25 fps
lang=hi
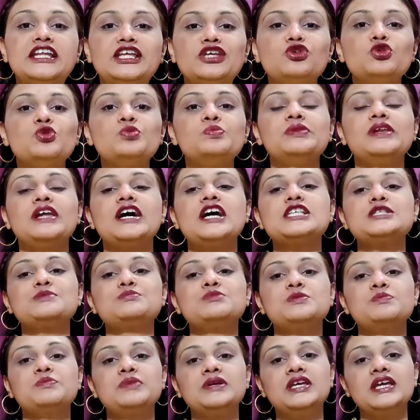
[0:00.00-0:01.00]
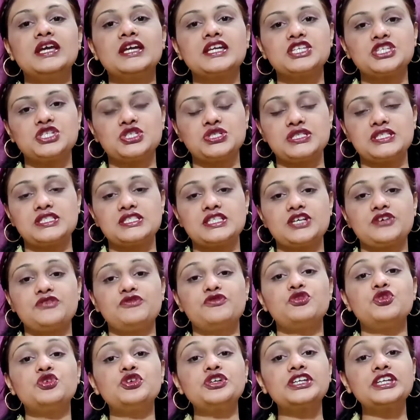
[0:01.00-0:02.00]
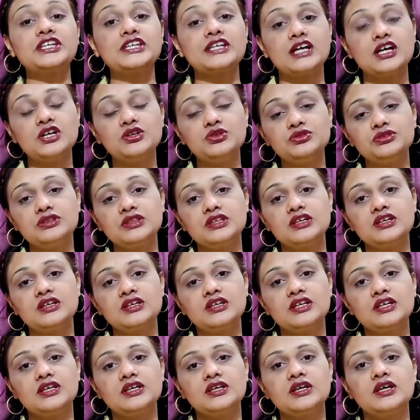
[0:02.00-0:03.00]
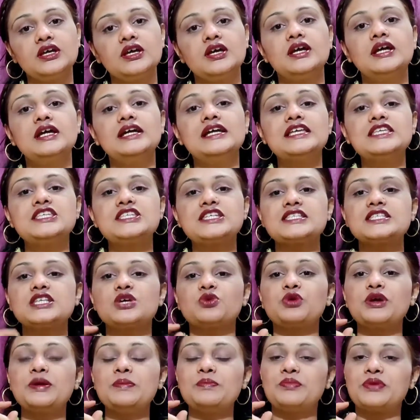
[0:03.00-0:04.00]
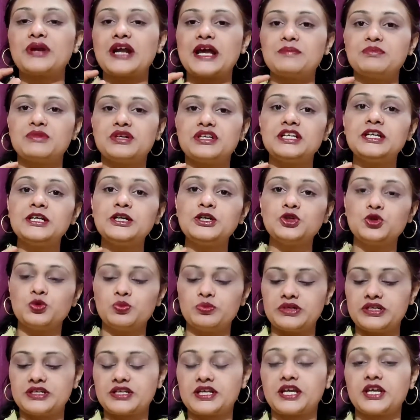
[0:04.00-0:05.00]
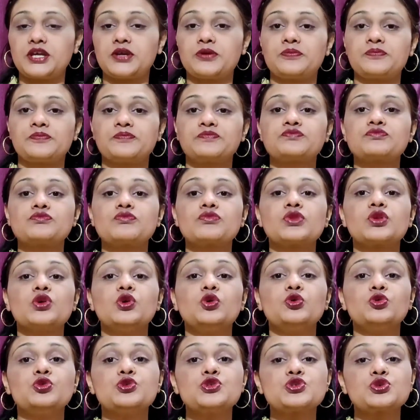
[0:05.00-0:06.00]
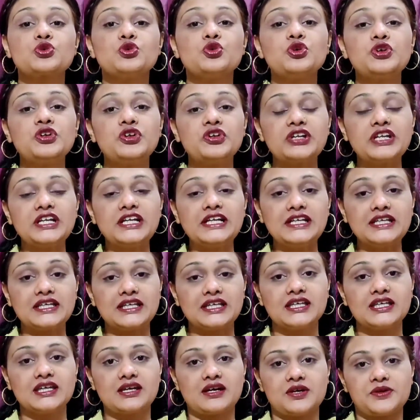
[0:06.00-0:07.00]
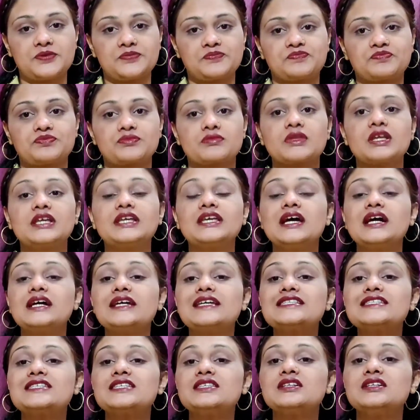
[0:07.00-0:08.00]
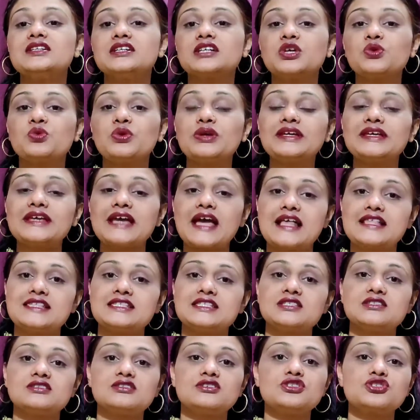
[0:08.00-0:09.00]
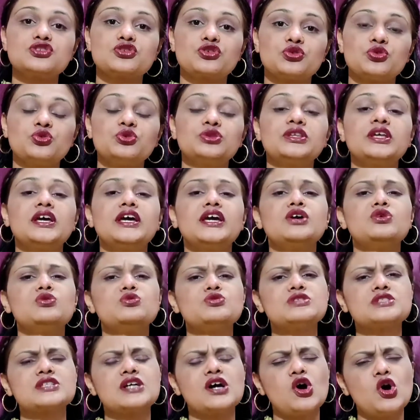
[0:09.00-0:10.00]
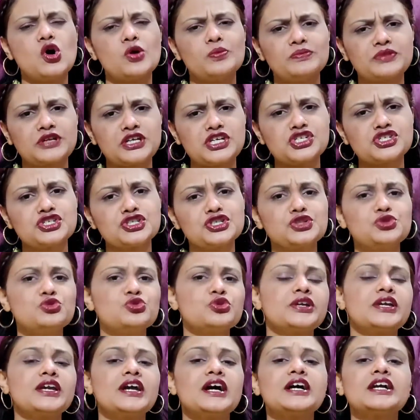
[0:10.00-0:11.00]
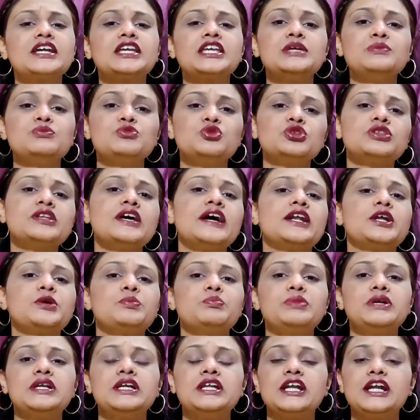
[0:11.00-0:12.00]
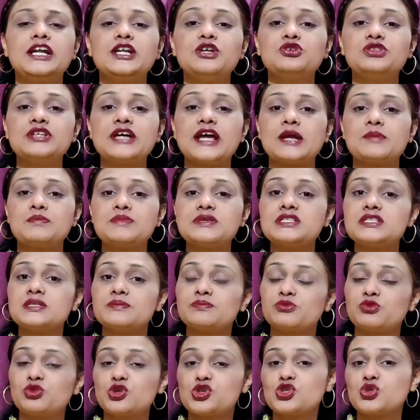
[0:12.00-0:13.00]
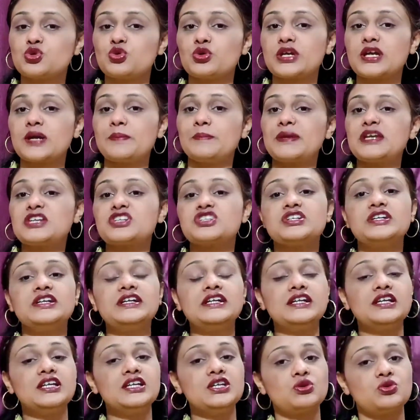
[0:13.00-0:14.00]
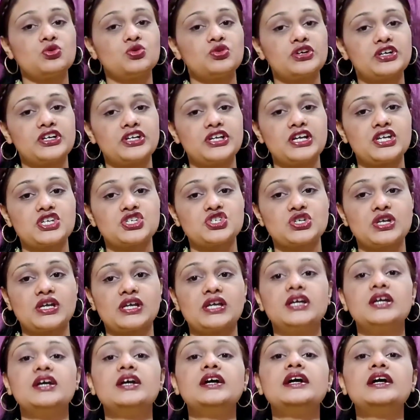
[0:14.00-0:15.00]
नियोप्लाज्म भी एक चीज है वो क्या होता है जैसे कोई प्राइमरी ट्यूमर है उसको ट्रीट किया या किसी तरह की कोई कैंसरस ग्रोथ है उसका ऑपरेशन हो गया कीमोथेरेपी रेडियोथेरेपी सब कुछ हो गया पेशेंट ठीक होकर आ जाए